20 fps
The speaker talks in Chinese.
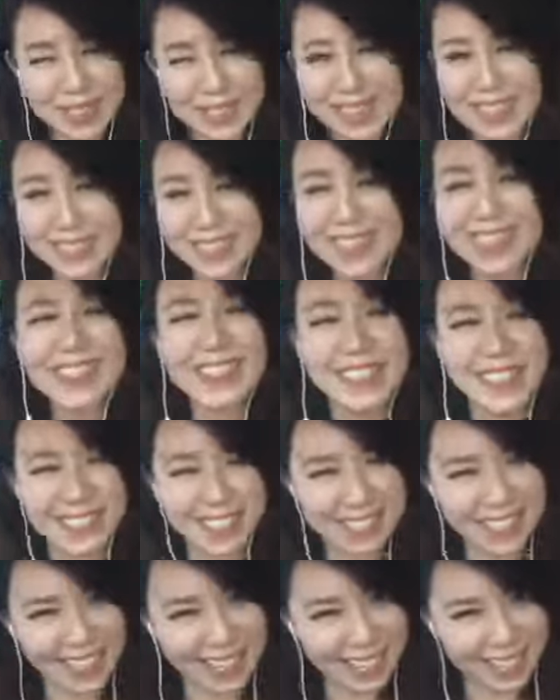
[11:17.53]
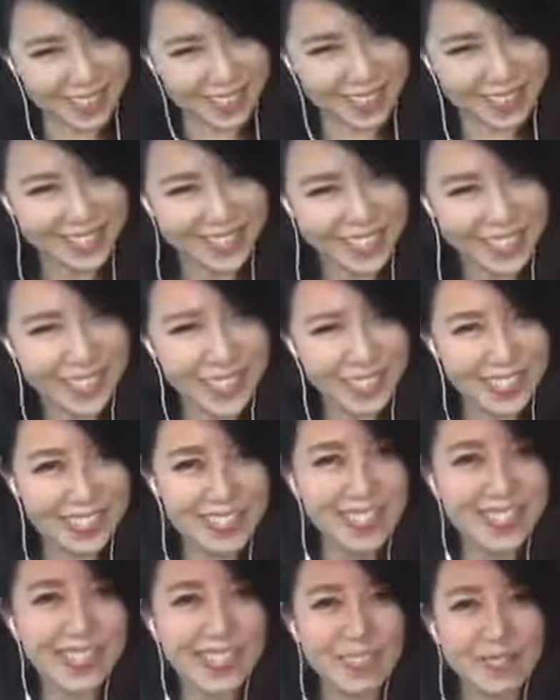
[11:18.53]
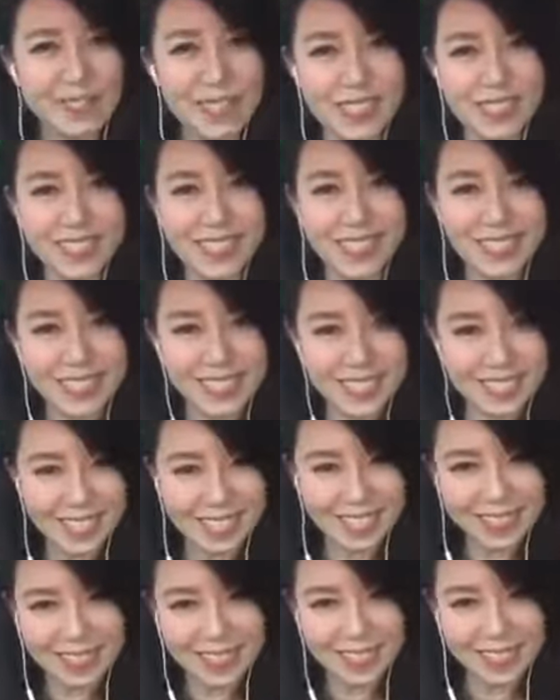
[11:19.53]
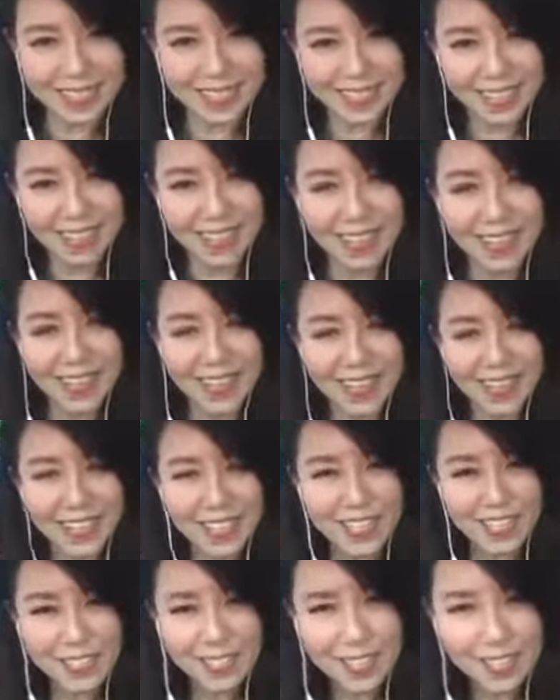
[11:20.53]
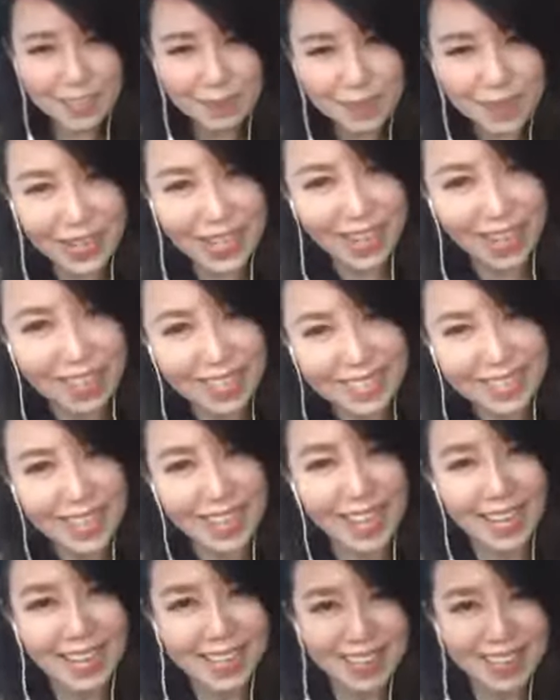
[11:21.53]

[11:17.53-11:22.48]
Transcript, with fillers: 这这几天的感触，所以在这里，反正在车上闲着哈，就跟你们聊一下。